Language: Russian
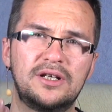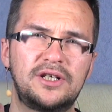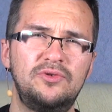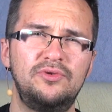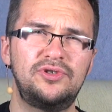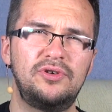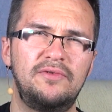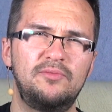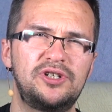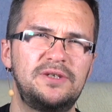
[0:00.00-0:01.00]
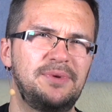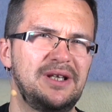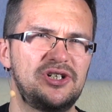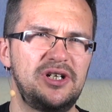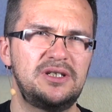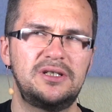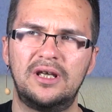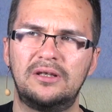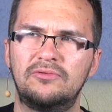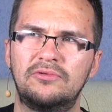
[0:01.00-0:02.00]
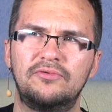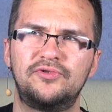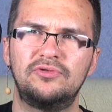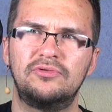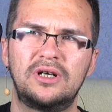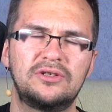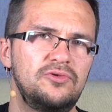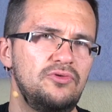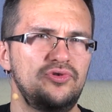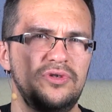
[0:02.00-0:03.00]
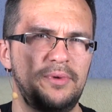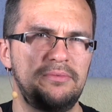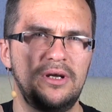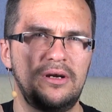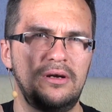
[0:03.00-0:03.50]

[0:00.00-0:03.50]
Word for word: Засунуть ее, вы можете положить эту всю конструкцию, например,